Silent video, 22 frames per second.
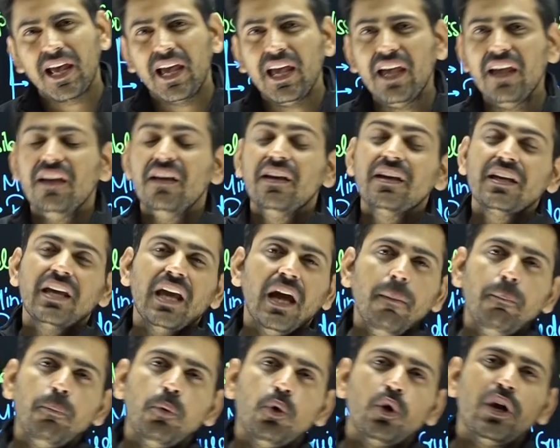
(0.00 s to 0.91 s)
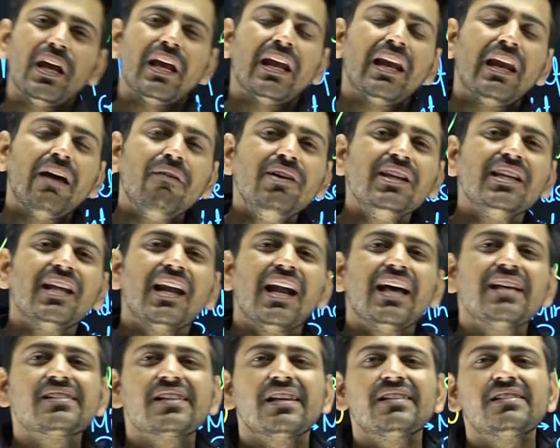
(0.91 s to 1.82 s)
है कि हम पूरी इलेवंथ
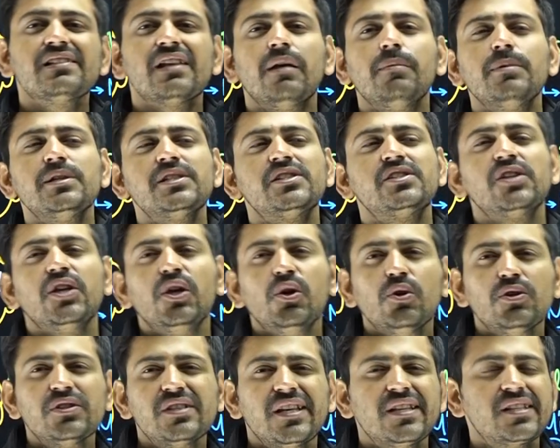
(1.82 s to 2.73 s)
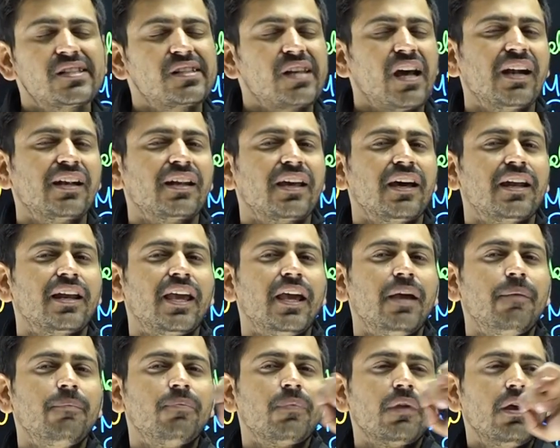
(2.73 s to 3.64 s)
क्लास का सिलेबस जीरो से स्टार्ट करके